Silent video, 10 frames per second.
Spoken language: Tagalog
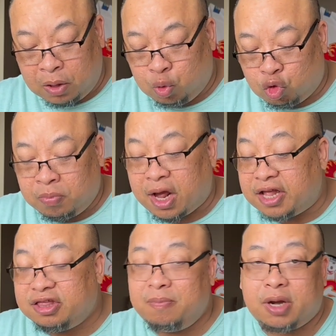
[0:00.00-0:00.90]

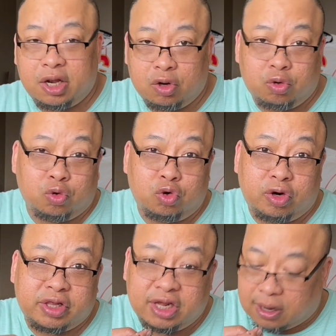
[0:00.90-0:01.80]
Kumakain din ba kayo ng
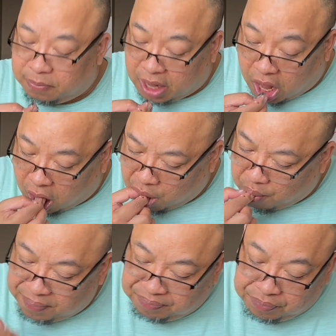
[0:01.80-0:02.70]
ulo ng tilapia?
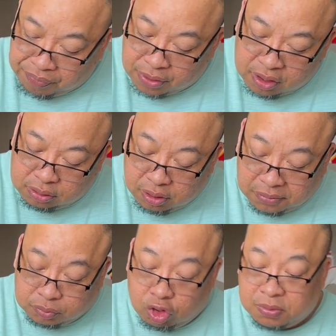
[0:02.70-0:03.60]

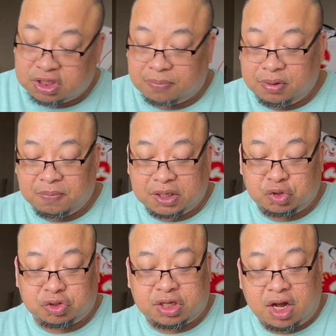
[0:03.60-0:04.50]
Uy, masarap din pala
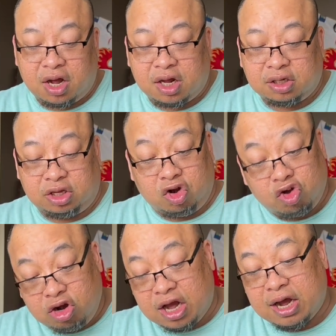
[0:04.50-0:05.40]
ito sa
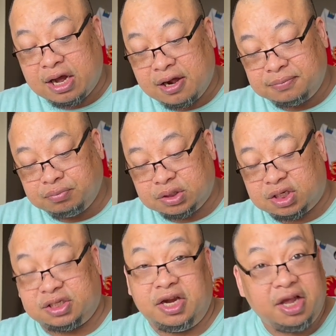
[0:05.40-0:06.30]
tinola, sa
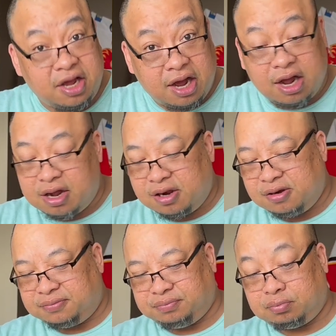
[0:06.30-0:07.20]
sinigang.
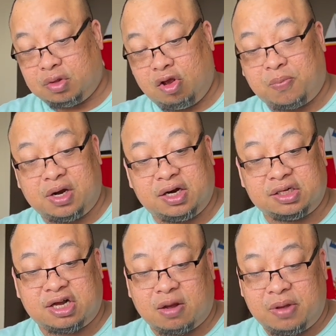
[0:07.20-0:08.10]
Hindi ko pala
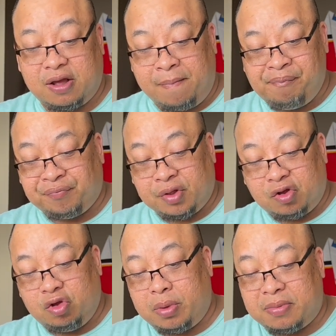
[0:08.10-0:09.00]
nasabi.
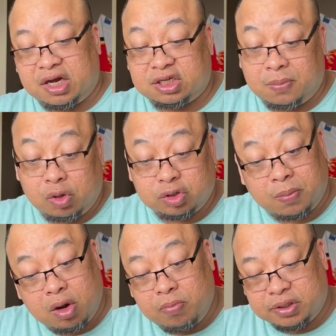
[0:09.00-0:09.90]
Yung may mga
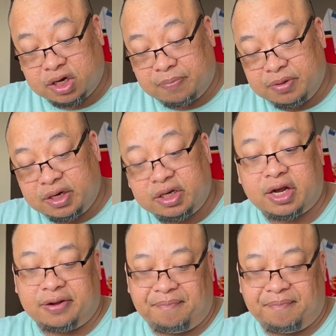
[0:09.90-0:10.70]
sabaw-sabaw, masarap din siya.